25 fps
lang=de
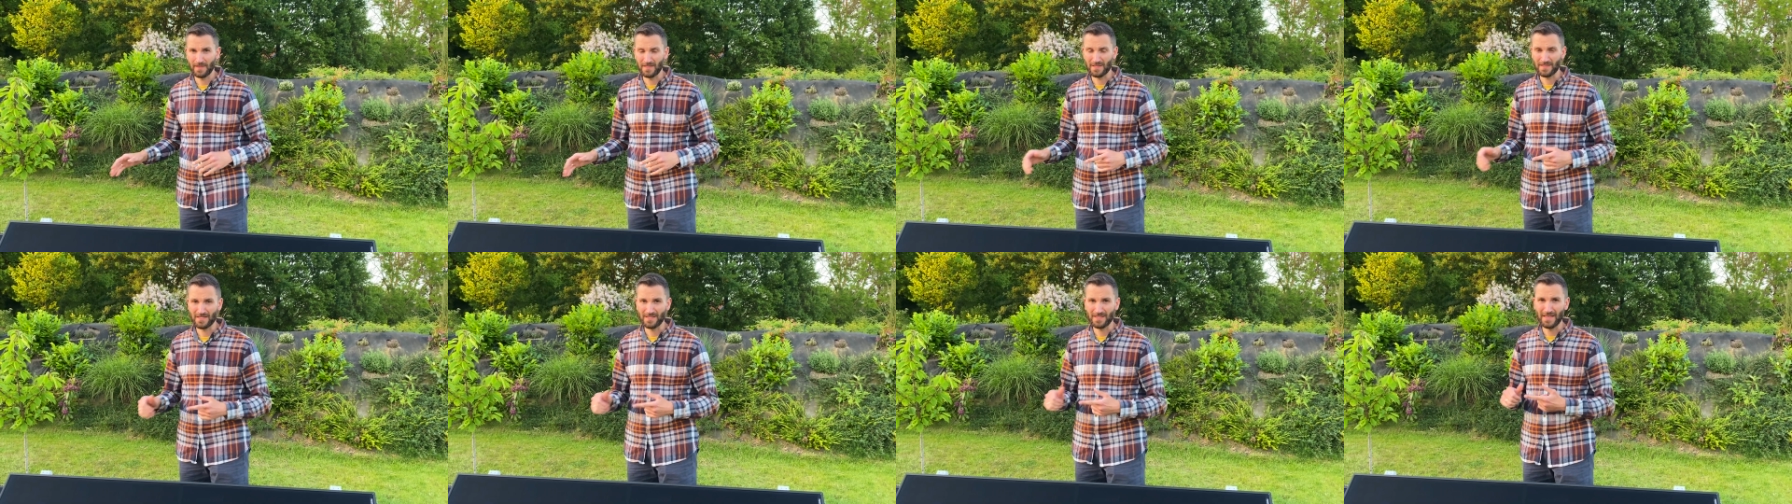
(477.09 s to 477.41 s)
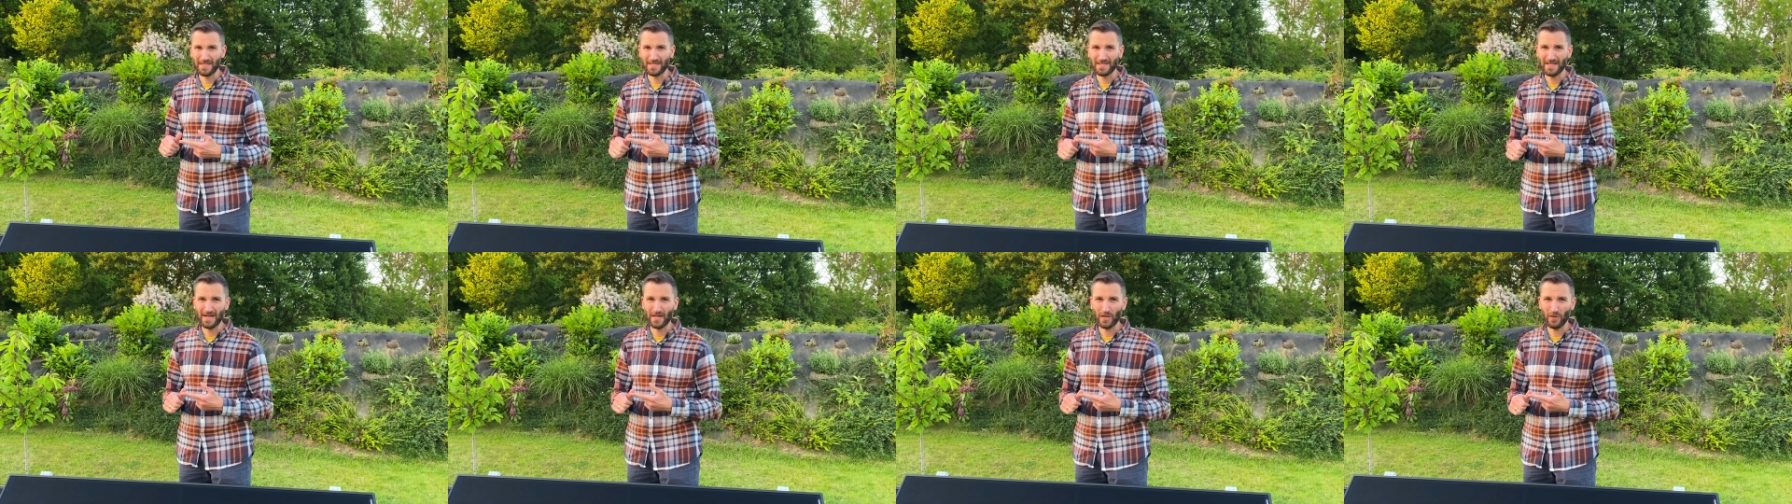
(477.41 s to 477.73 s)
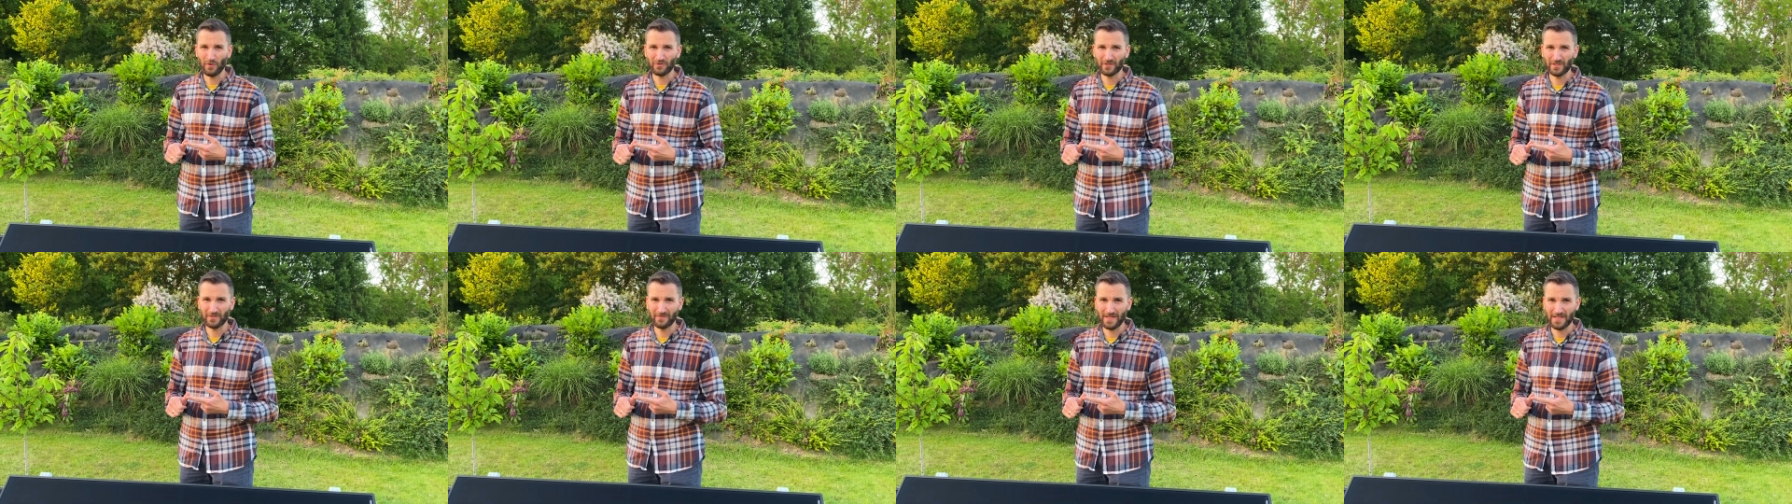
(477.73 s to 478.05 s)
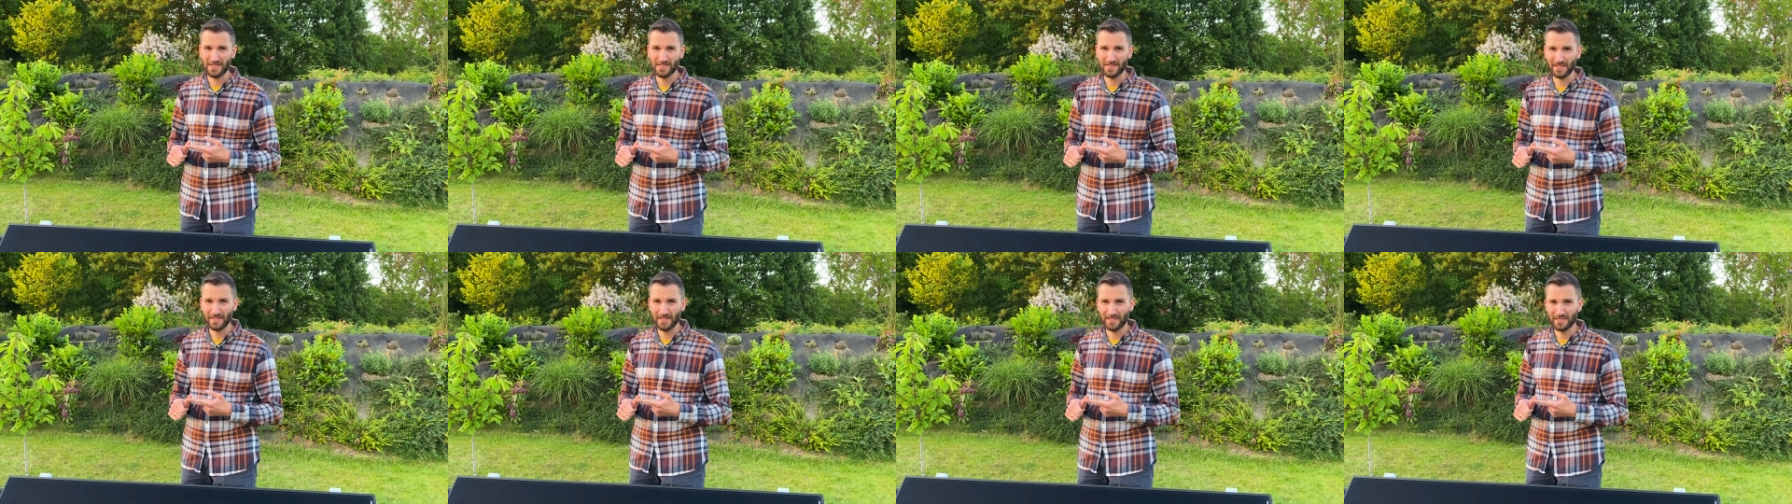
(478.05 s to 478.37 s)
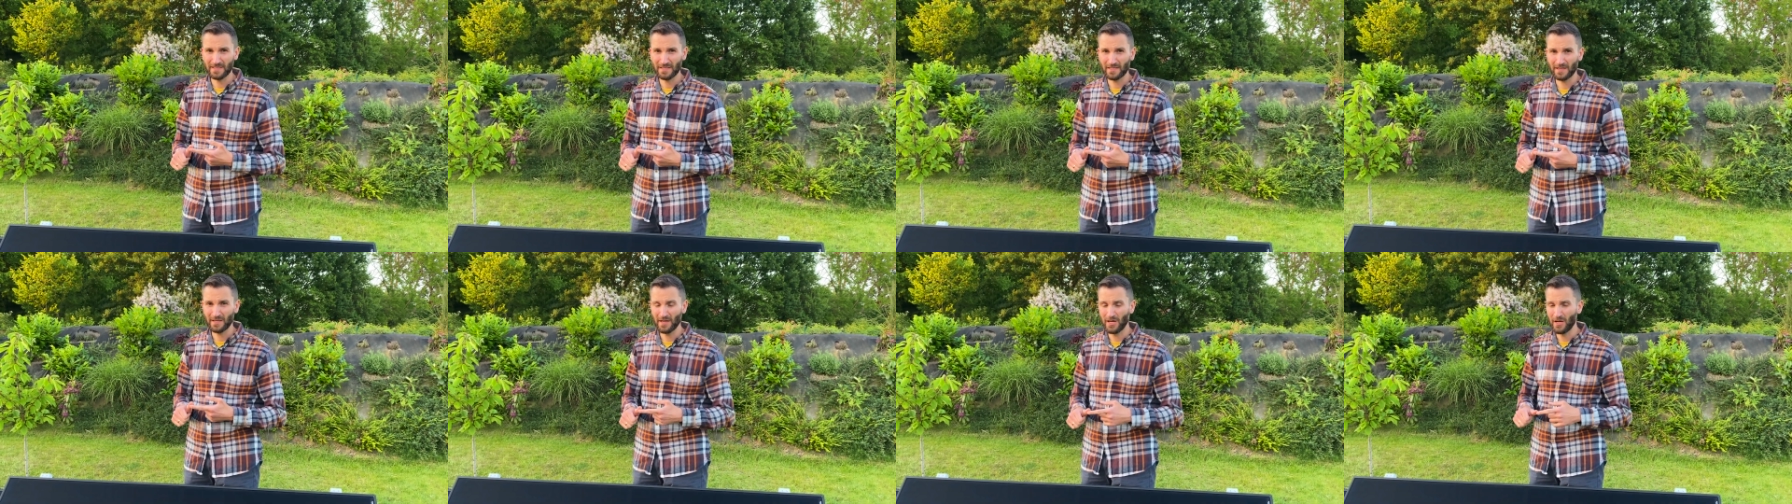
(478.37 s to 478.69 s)
10 Jahre auf den
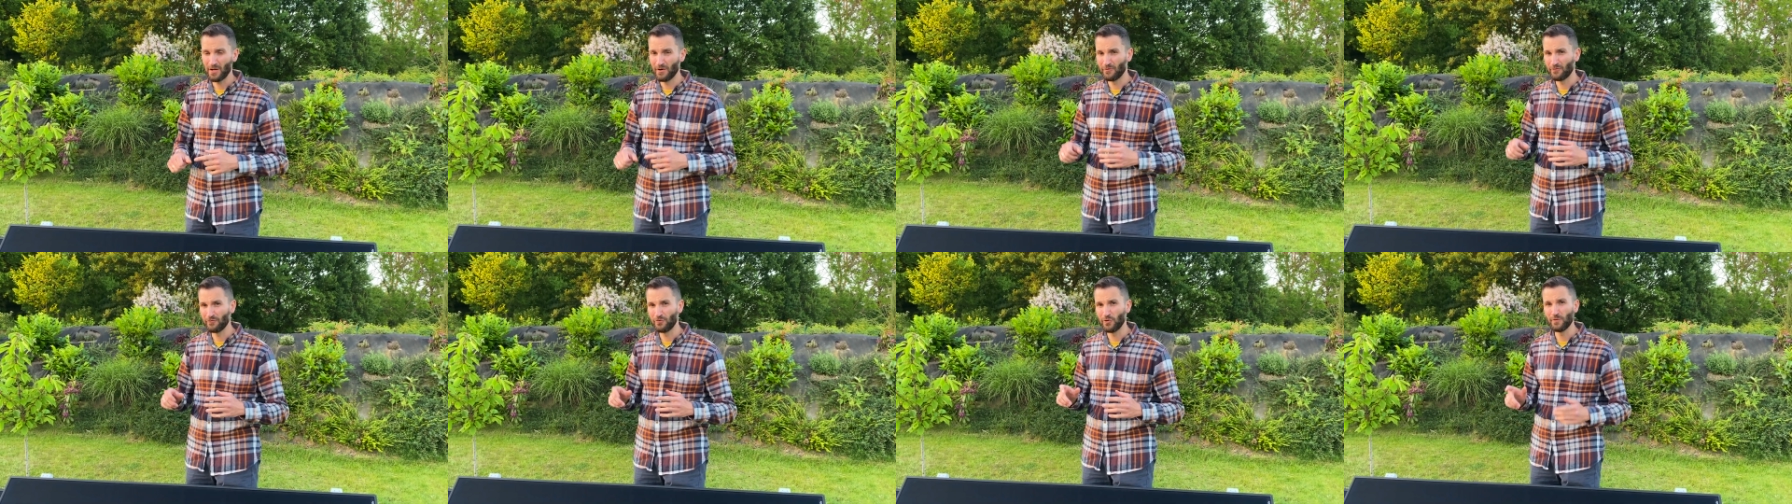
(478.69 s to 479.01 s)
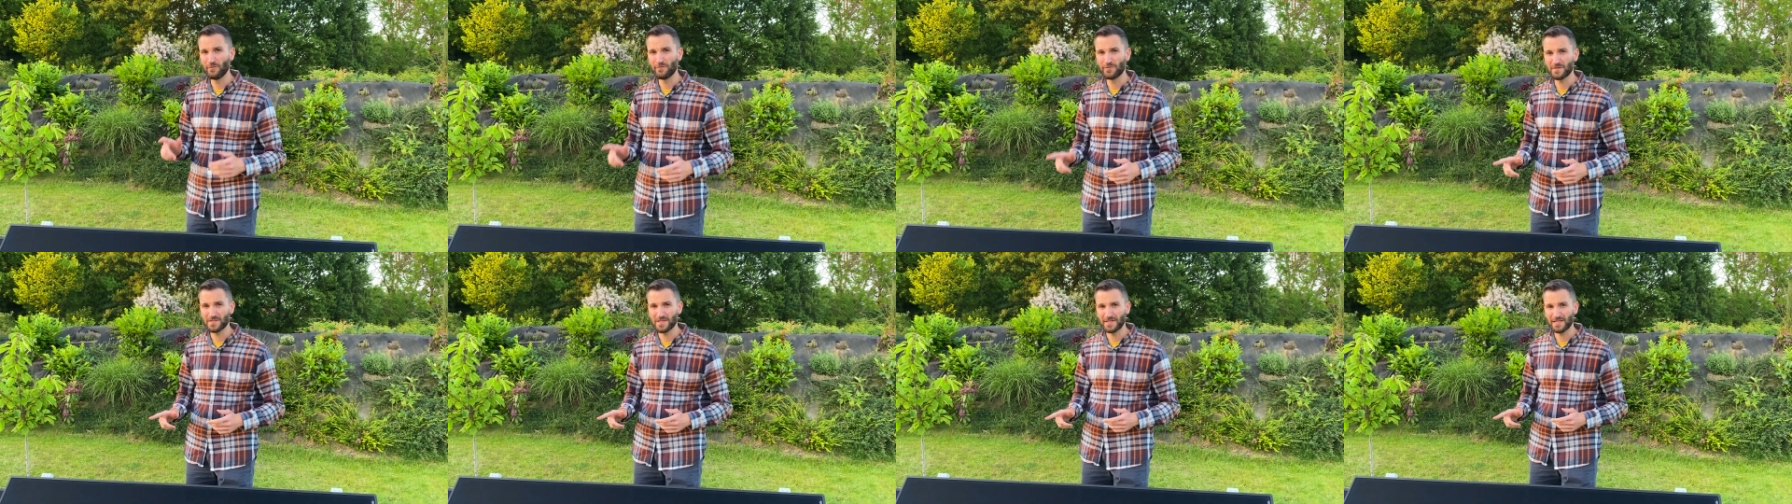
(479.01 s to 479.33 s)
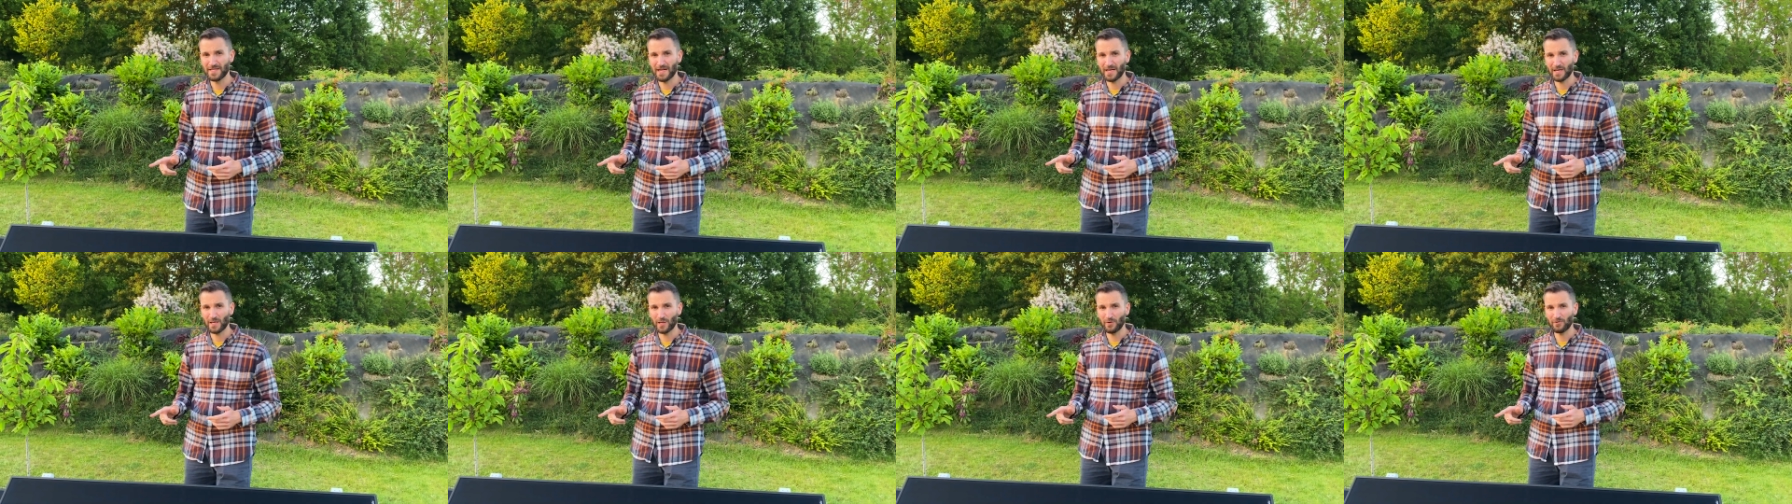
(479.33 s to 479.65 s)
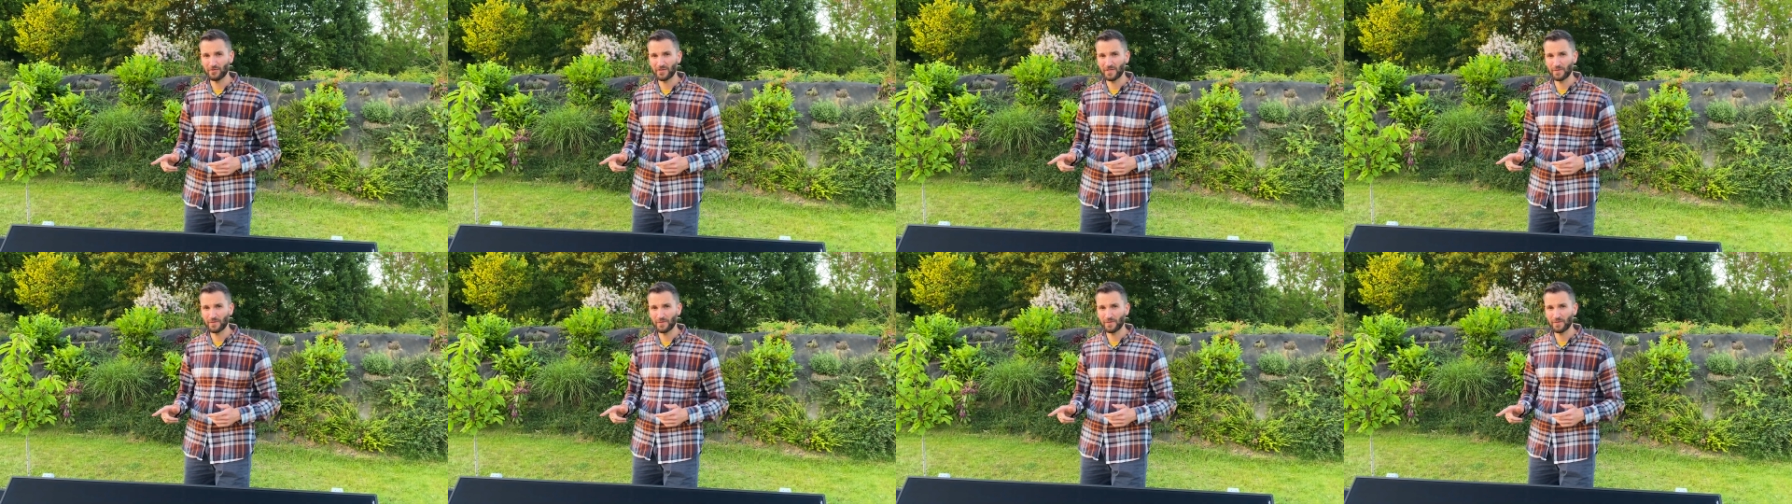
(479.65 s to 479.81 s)
Wechselrichter, 15 Jahre auf die